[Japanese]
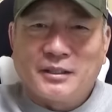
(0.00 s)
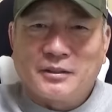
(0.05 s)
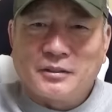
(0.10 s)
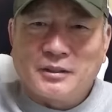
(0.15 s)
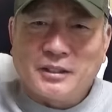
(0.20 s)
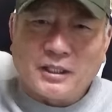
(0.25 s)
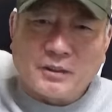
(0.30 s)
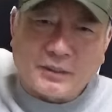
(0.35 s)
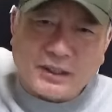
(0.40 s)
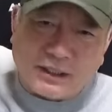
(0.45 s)

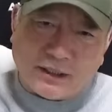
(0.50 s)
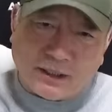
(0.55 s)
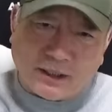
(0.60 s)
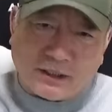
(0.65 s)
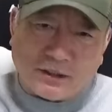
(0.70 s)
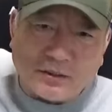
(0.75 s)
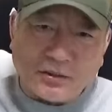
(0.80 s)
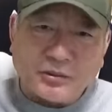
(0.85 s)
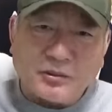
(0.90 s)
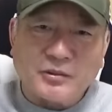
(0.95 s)
栗山英
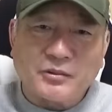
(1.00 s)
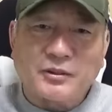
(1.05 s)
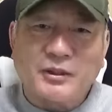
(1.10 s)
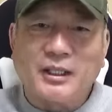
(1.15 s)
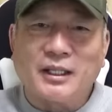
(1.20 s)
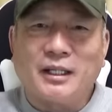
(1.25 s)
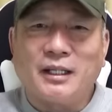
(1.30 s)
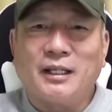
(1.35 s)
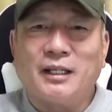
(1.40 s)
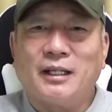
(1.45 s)
樹という
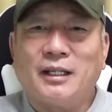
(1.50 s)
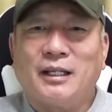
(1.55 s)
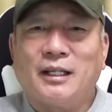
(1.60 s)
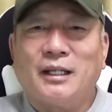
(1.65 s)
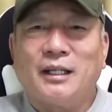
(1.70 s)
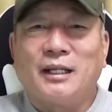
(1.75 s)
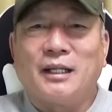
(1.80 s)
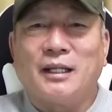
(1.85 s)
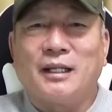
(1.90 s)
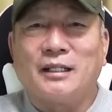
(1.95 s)
ね、
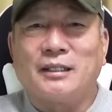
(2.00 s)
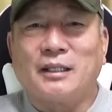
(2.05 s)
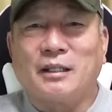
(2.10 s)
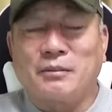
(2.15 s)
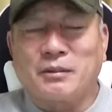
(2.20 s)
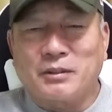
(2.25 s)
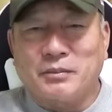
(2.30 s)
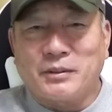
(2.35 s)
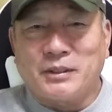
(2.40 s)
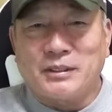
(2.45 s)

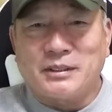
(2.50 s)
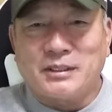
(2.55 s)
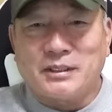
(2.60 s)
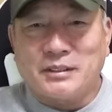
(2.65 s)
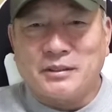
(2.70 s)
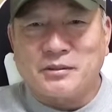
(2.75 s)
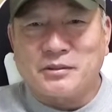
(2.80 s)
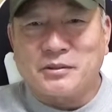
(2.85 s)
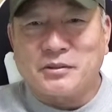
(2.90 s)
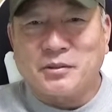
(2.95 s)

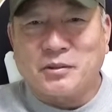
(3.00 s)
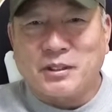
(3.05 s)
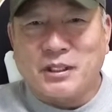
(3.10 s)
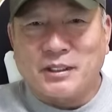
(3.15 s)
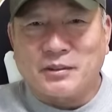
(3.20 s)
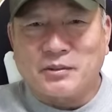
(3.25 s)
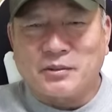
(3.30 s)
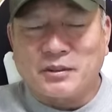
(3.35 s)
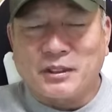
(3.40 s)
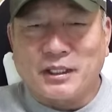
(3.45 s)
WBC 優勝
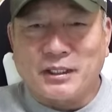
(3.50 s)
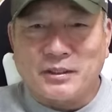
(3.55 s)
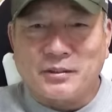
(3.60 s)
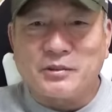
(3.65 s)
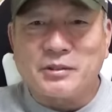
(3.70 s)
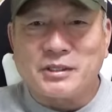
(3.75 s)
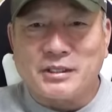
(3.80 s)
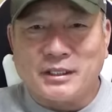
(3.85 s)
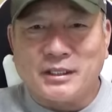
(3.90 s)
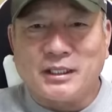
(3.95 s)
監督がい
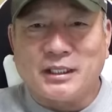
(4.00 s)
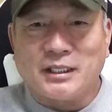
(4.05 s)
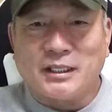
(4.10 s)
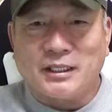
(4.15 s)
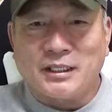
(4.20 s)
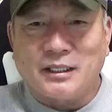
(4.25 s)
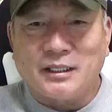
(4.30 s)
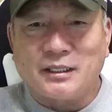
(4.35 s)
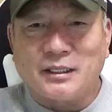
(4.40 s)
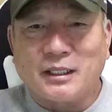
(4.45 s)
るし、
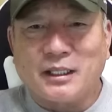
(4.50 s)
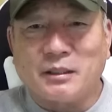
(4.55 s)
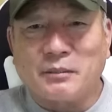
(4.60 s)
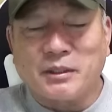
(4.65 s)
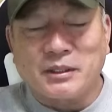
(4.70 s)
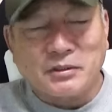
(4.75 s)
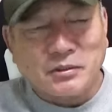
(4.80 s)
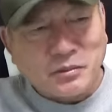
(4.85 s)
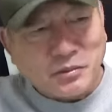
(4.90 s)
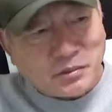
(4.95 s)
だからま
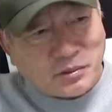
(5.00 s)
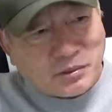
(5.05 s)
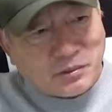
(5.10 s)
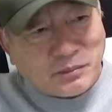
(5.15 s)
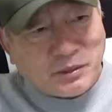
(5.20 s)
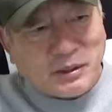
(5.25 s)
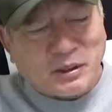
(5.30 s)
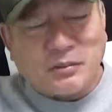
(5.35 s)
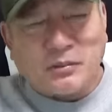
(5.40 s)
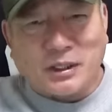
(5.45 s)
あそういう意
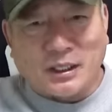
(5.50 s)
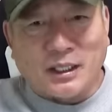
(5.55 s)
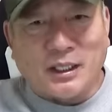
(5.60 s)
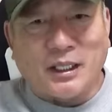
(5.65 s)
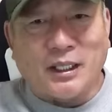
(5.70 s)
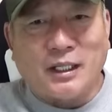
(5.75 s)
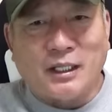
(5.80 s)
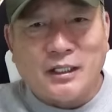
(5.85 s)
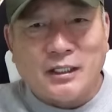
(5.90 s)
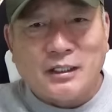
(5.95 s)
味では、
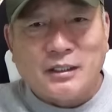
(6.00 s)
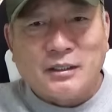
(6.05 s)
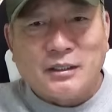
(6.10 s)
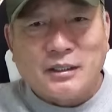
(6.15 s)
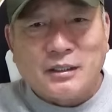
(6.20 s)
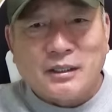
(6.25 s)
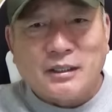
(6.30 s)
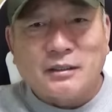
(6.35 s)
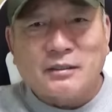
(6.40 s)
そうそうたる